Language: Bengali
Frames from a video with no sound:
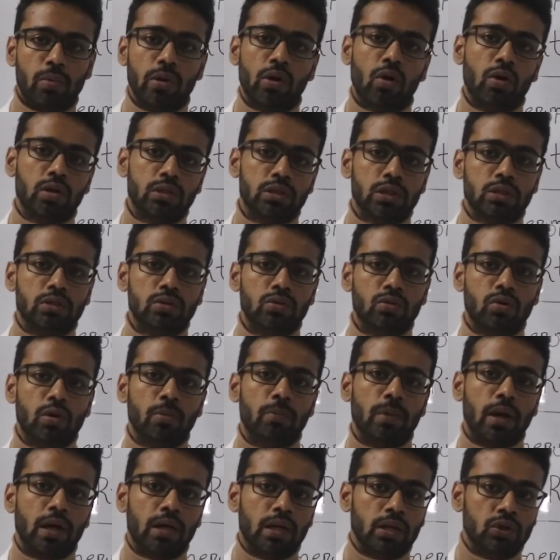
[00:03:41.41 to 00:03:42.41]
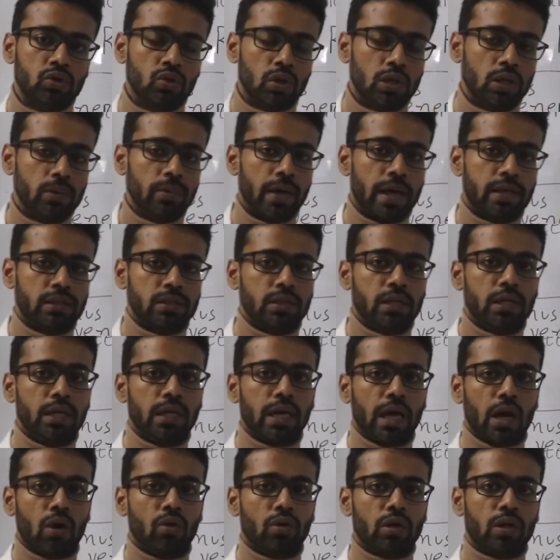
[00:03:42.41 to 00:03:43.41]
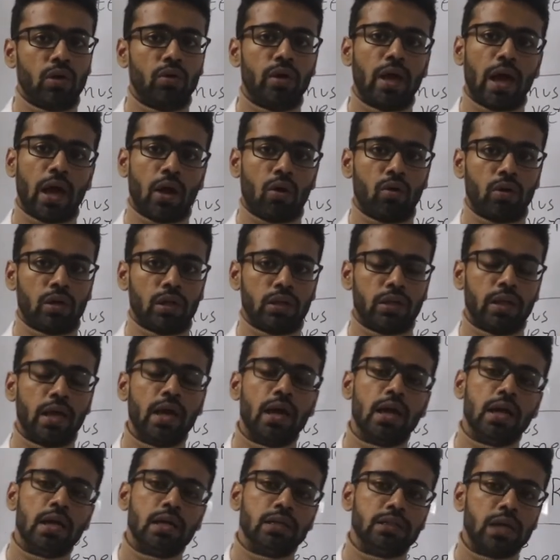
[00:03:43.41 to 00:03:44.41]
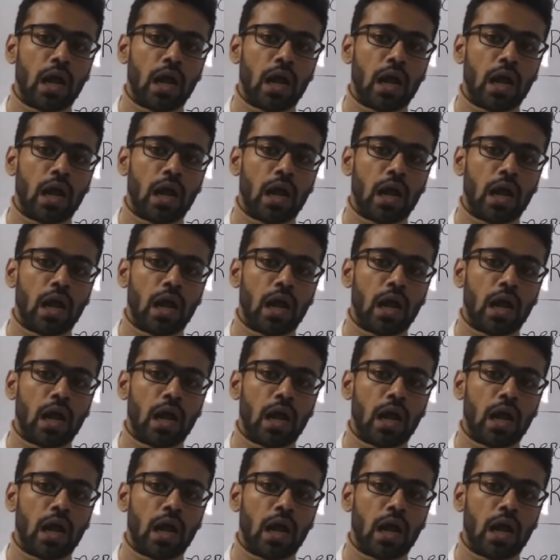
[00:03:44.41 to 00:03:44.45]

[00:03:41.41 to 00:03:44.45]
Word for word: করবে কন্ট্রাকশন করে ব্লাডটা চলে যাবে অ্যাসেন্ডিং অ্যারোটা হয়ে অ্যারোটা দিয়ে